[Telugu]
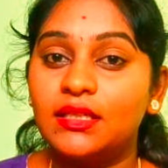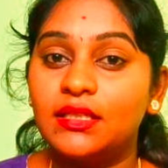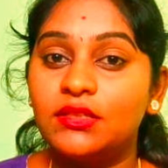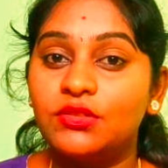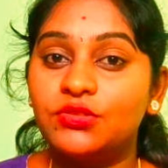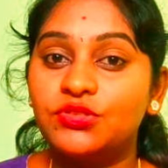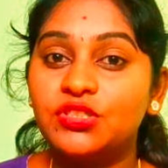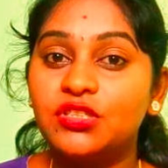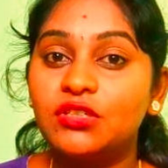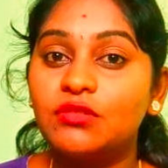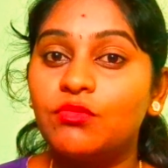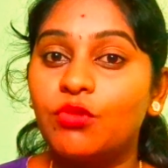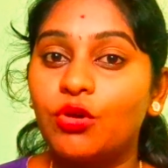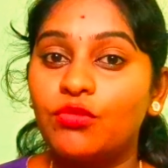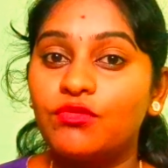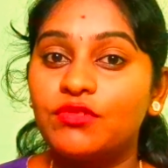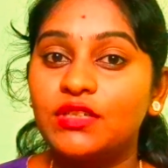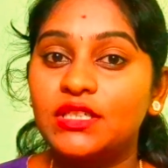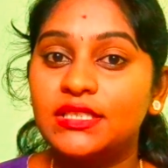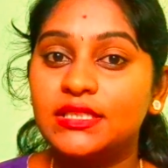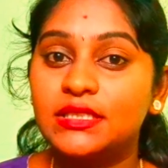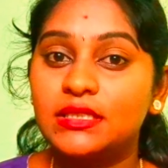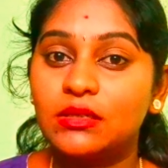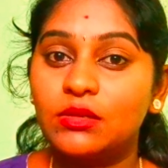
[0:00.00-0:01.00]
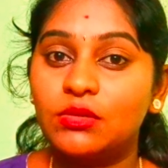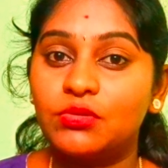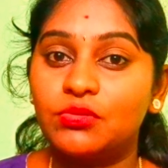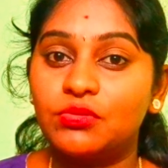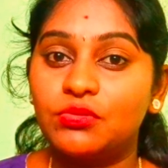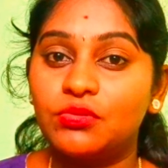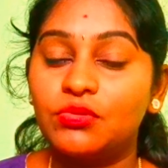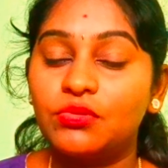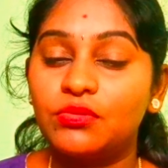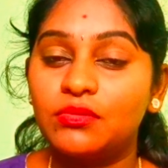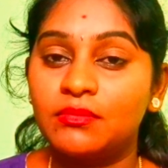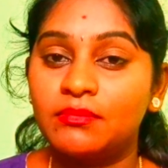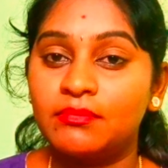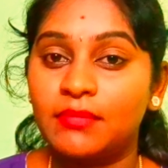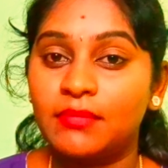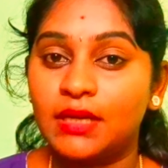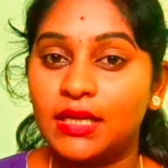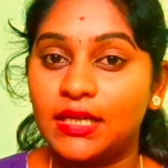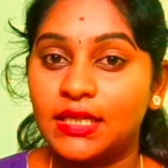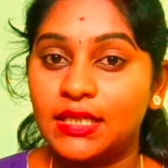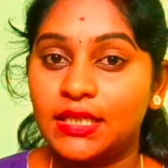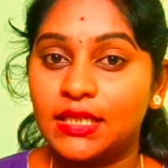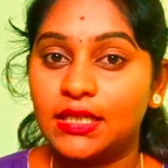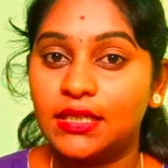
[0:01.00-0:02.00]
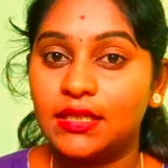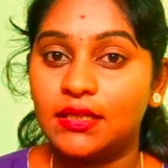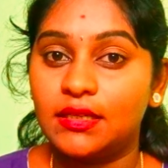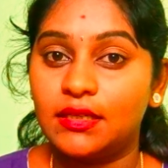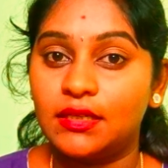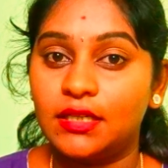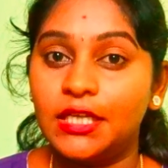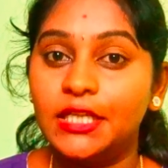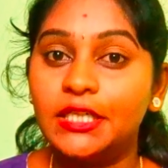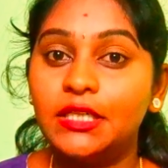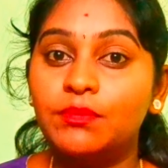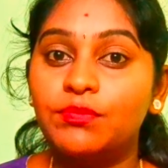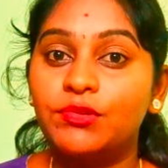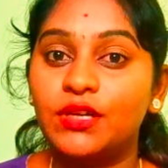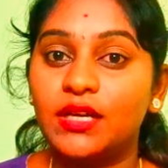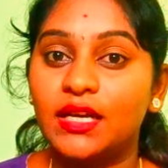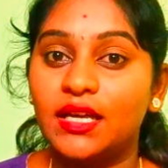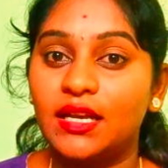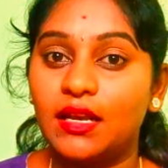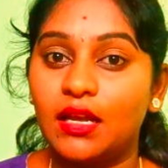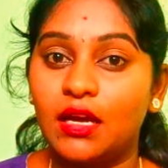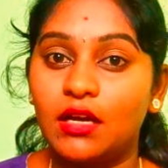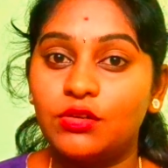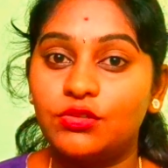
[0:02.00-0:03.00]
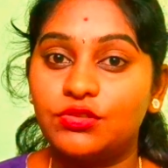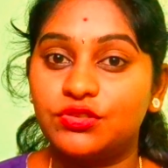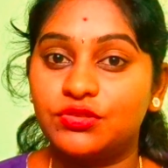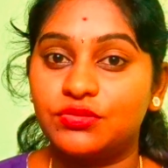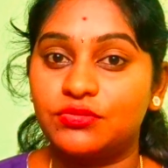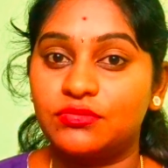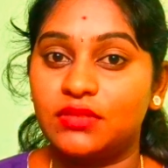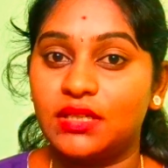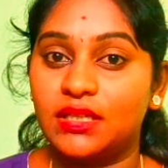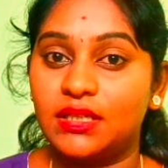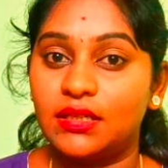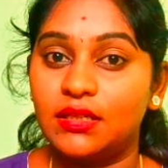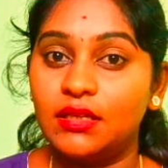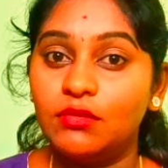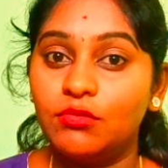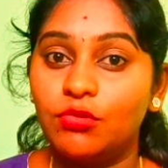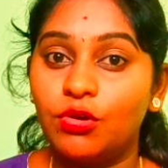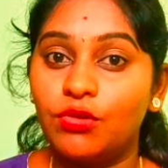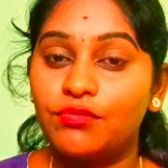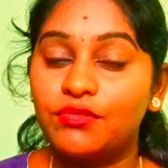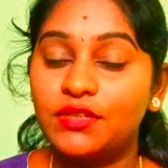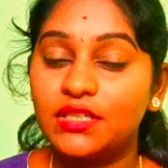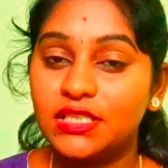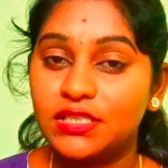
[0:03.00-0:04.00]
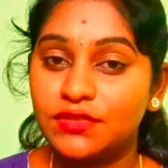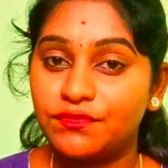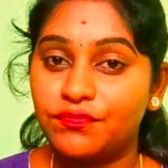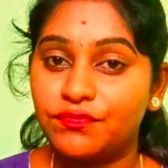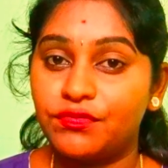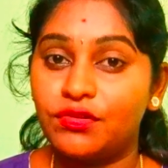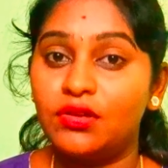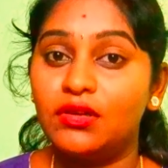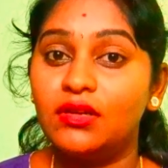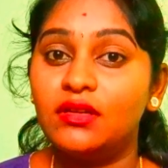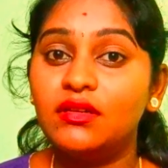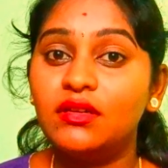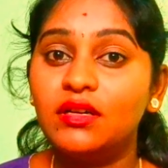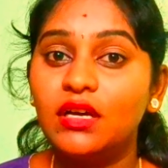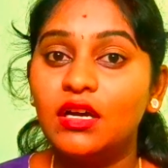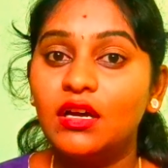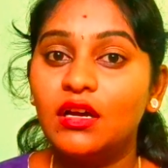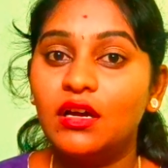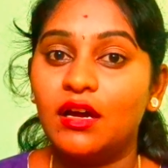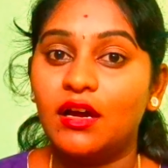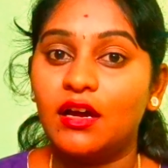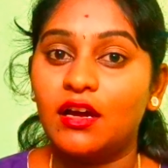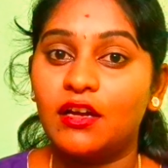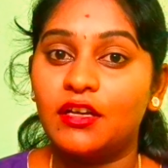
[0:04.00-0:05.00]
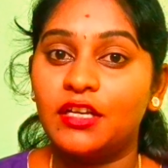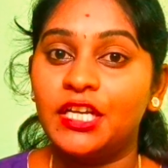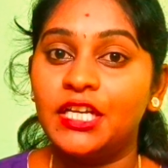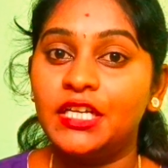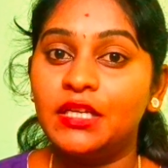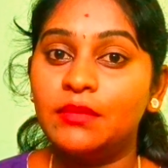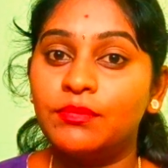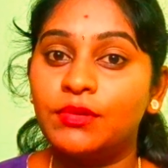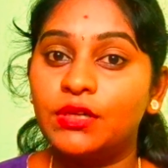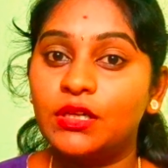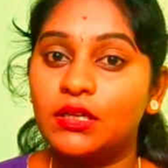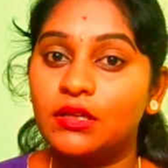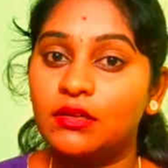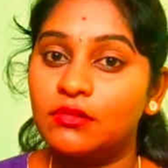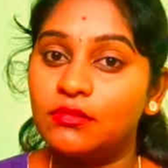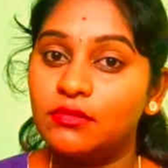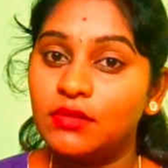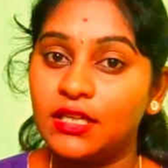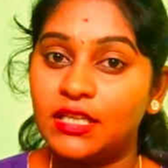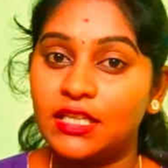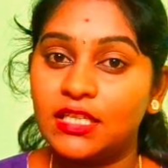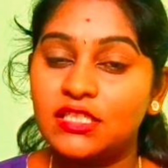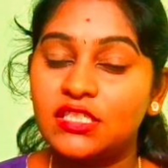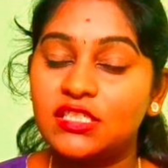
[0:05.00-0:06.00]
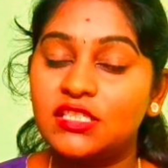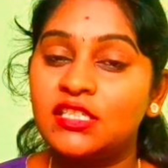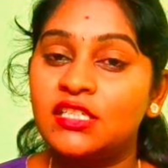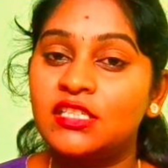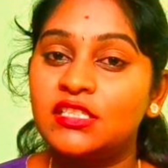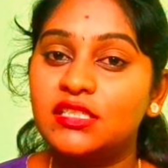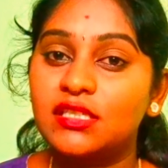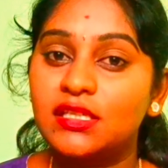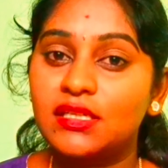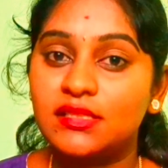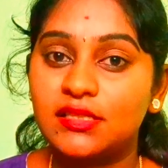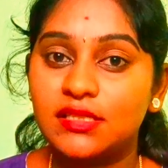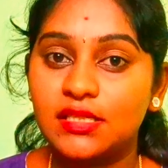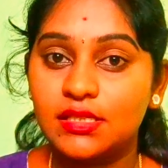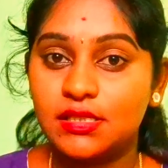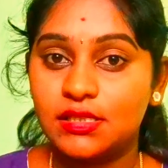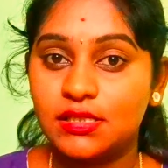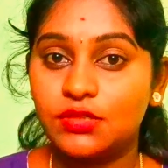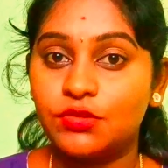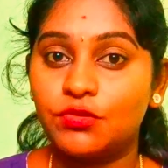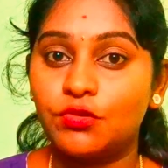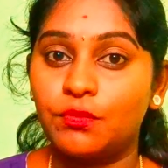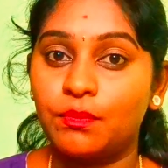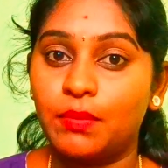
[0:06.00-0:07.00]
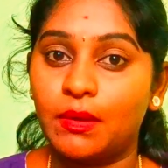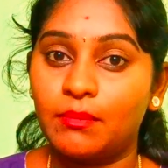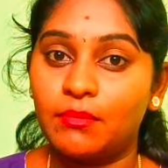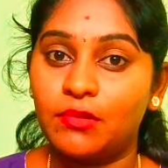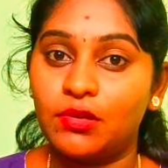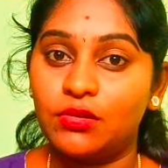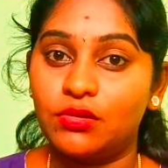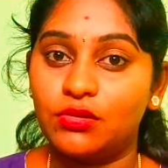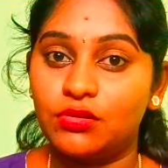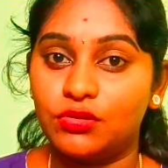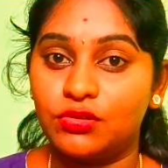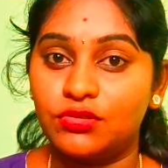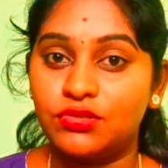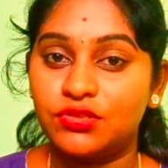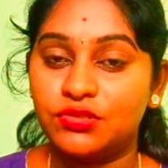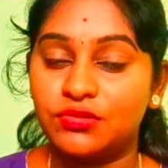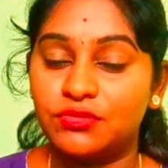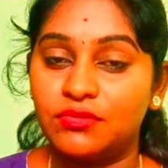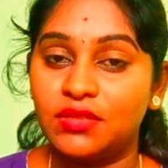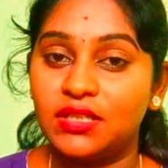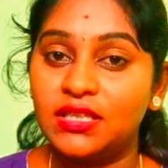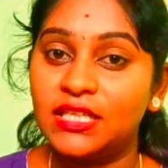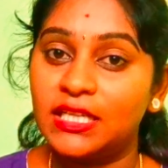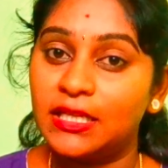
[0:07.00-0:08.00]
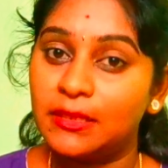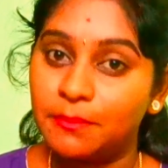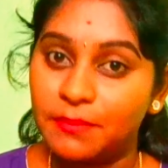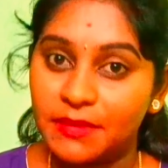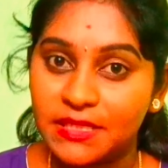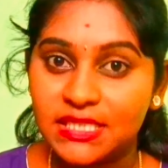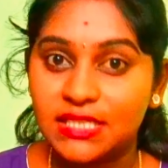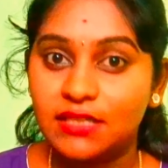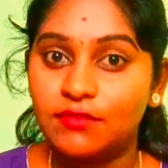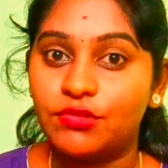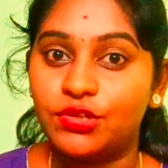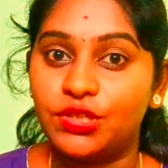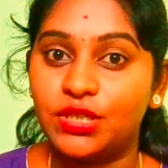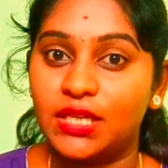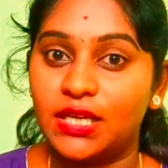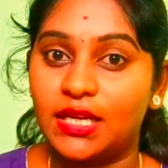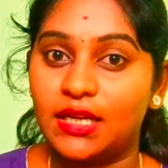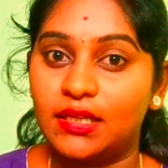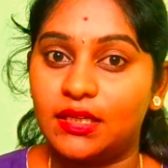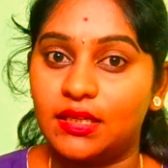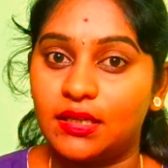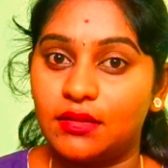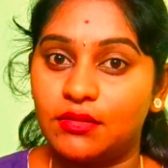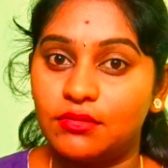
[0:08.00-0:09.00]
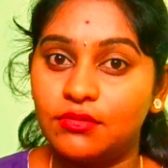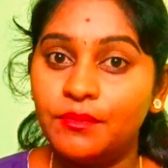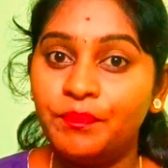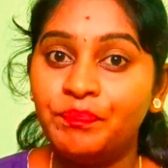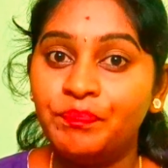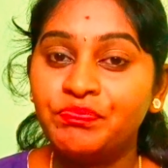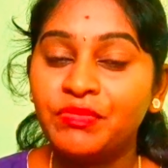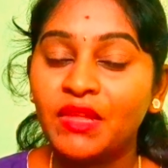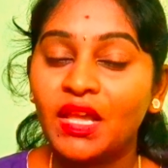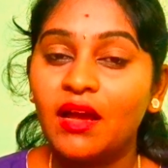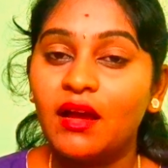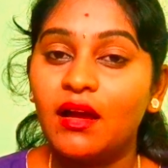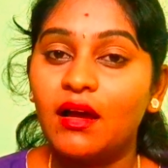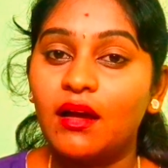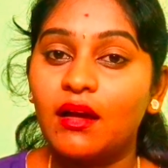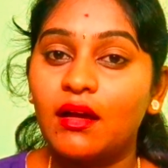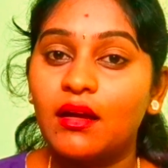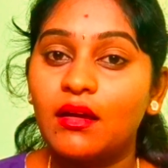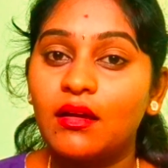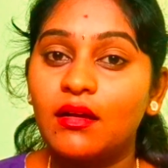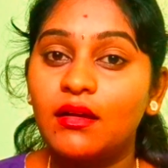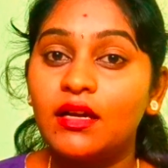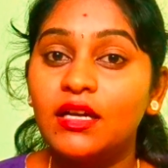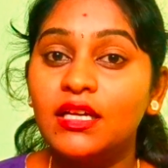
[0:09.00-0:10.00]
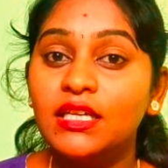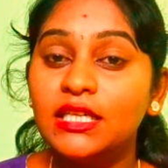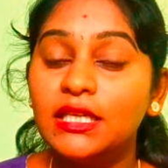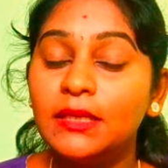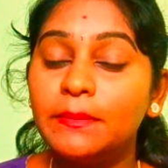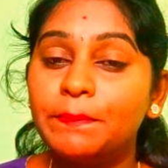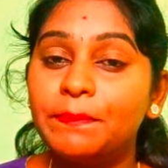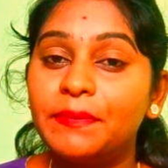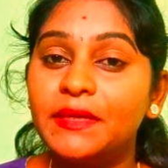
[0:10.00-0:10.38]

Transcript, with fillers: ఇది వచ్చి ఓవరీస్లో మనకి నీటి బుడగల్లాగా వస్తుందండి ఓవరీస్ ఫుల్ నీటి బుడగలు లేదా చిన్న చిన్న సిస్ట్ రూపంలో వస్తుంది దీన్ని పీసీఓడి అంటారు ఈ